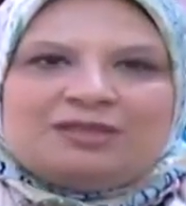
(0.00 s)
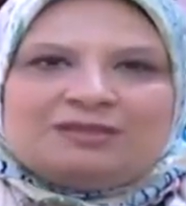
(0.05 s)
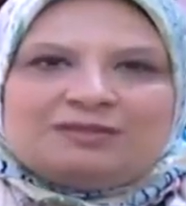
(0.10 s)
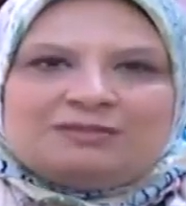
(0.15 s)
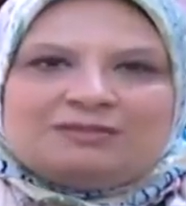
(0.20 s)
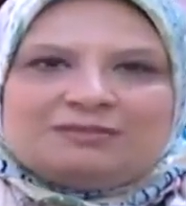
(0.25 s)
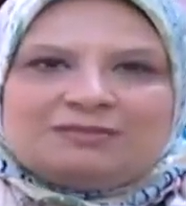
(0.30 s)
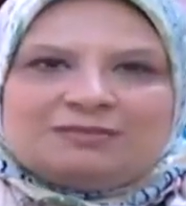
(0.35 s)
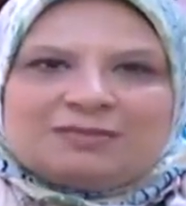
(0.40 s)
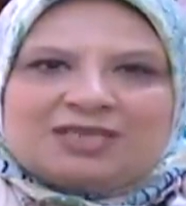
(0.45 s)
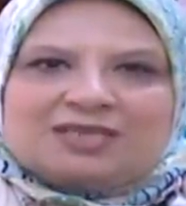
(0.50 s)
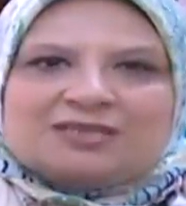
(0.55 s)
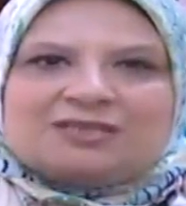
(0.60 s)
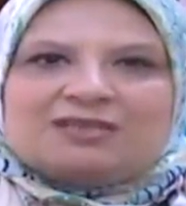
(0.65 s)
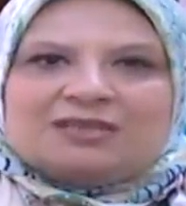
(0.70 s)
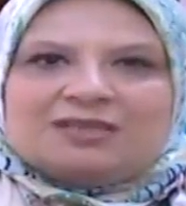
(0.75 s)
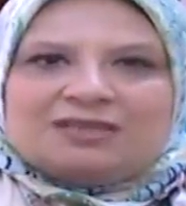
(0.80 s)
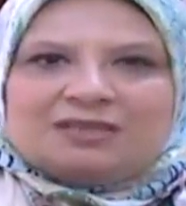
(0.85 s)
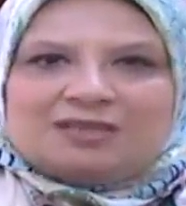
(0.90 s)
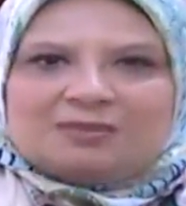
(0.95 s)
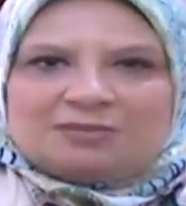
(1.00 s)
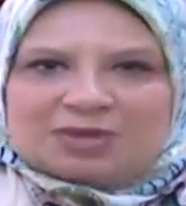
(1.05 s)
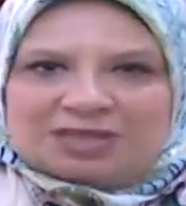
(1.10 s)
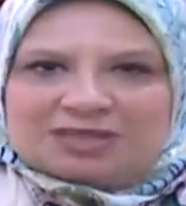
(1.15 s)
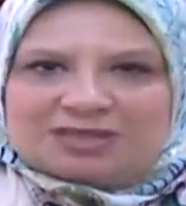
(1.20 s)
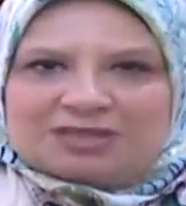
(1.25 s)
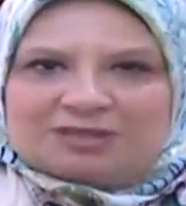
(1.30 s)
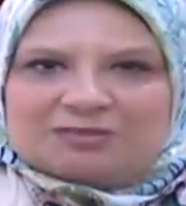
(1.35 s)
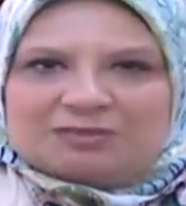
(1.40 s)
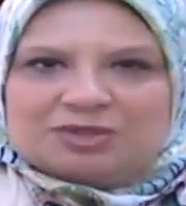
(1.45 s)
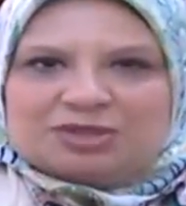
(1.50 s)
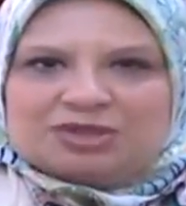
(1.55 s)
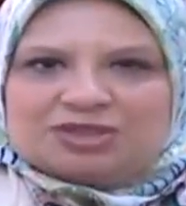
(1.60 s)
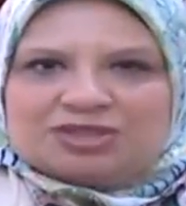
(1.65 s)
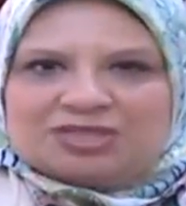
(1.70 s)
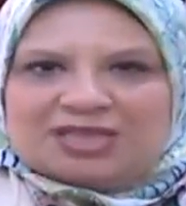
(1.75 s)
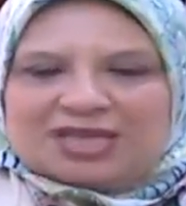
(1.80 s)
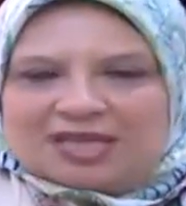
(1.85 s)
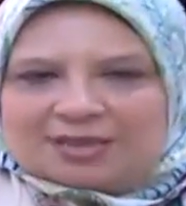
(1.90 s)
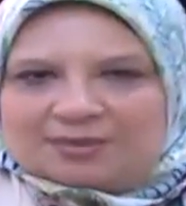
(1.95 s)
مصدر للميه
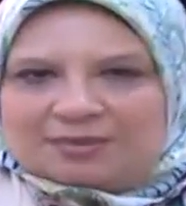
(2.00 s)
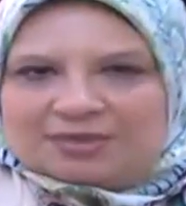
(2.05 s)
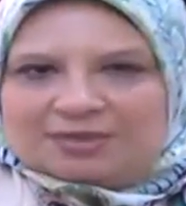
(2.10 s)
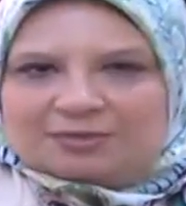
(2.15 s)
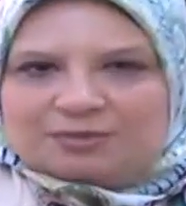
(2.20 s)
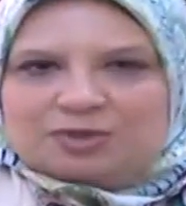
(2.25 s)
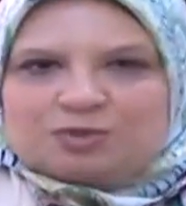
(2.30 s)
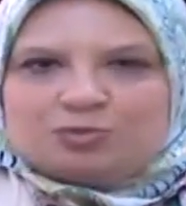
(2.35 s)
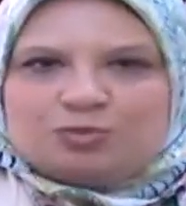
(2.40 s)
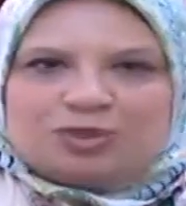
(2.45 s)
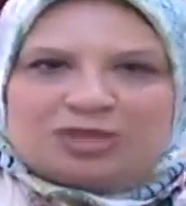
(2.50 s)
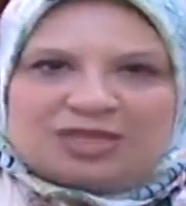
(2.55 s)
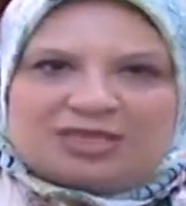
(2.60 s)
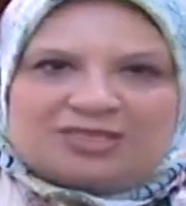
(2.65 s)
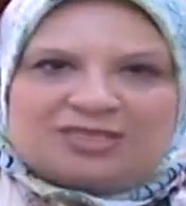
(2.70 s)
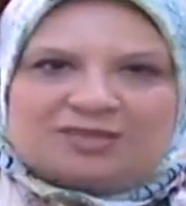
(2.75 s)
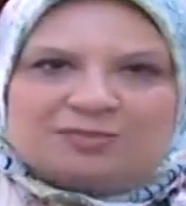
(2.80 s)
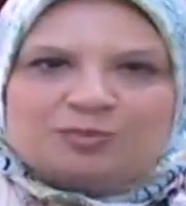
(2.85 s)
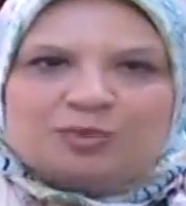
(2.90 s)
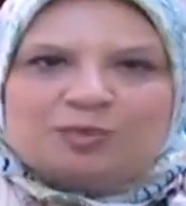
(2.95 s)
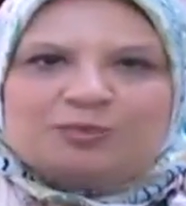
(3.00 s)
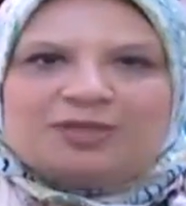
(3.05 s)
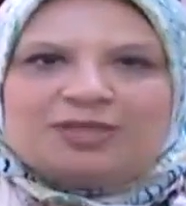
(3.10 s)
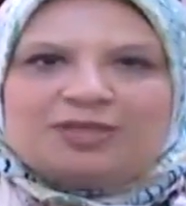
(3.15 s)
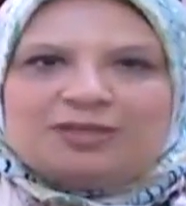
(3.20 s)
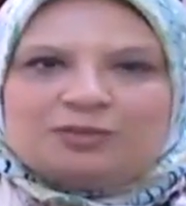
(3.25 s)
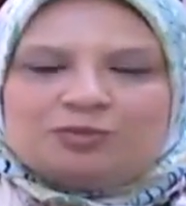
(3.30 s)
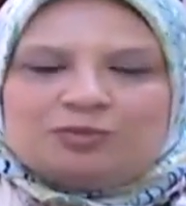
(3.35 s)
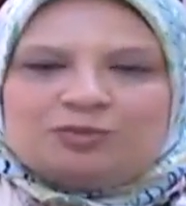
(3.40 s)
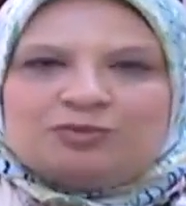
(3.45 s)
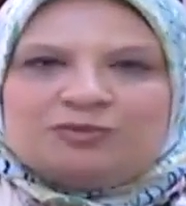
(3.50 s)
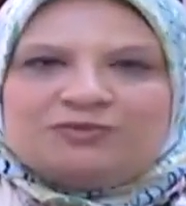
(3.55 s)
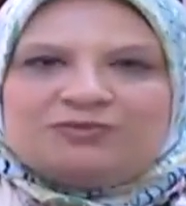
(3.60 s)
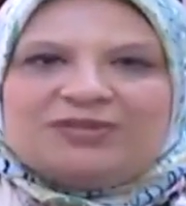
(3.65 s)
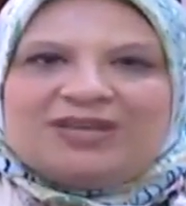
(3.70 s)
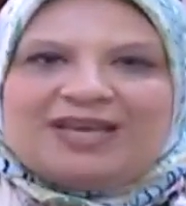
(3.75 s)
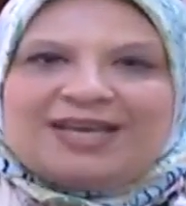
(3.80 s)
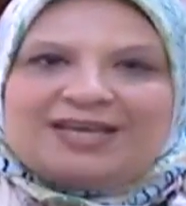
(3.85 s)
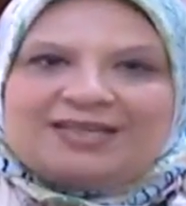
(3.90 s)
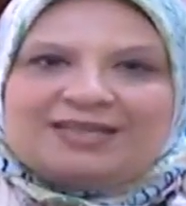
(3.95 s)
مش امن مش مناسب ممكن يكون في
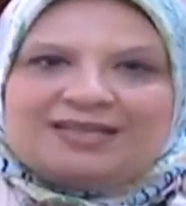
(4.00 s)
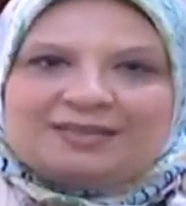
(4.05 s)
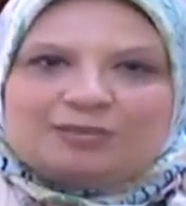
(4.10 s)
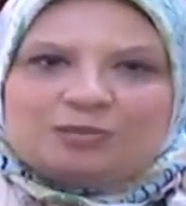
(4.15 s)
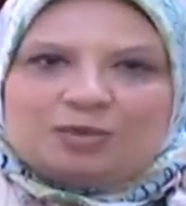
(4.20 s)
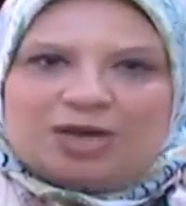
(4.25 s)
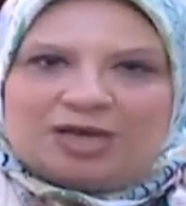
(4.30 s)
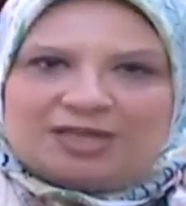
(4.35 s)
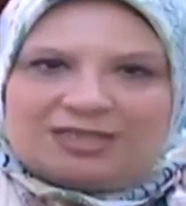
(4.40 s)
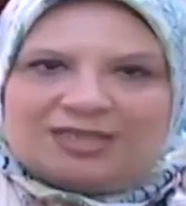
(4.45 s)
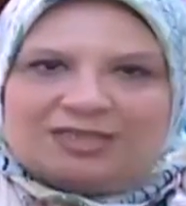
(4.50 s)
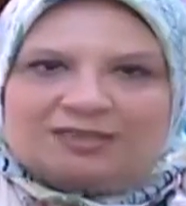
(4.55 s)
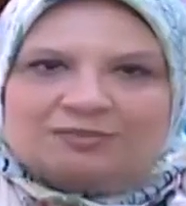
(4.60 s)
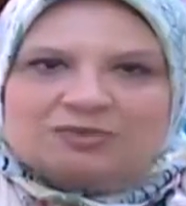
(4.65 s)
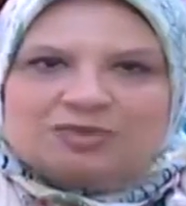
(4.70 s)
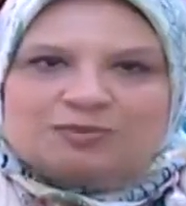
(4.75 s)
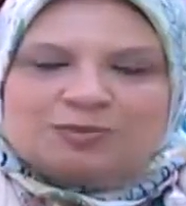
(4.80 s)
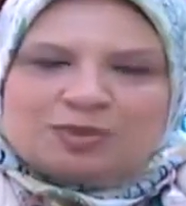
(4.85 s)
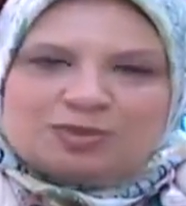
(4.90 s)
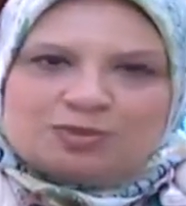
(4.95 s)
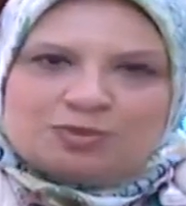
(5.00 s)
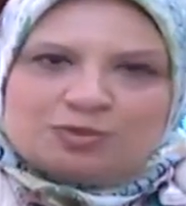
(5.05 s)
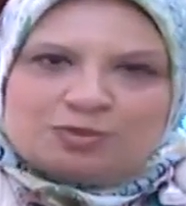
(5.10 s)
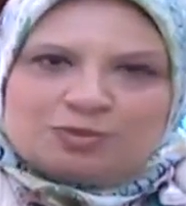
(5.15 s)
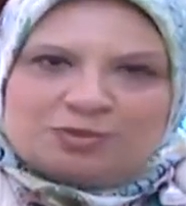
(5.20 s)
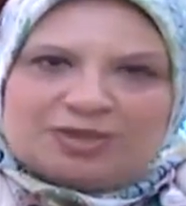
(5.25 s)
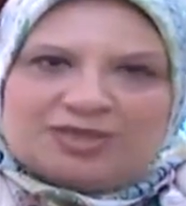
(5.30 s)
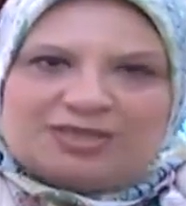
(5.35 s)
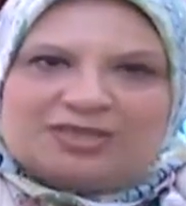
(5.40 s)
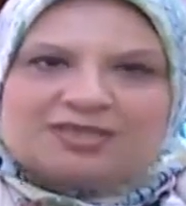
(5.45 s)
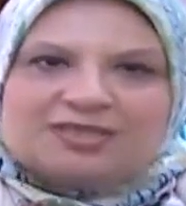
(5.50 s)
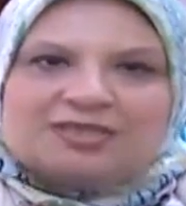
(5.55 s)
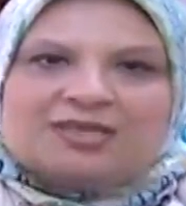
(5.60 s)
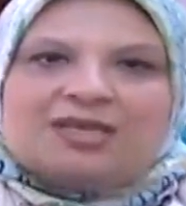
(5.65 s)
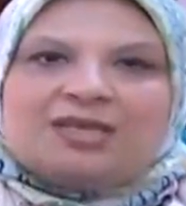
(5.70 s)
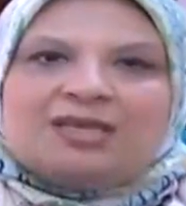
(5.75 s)
اكل معين مش مغسول كويس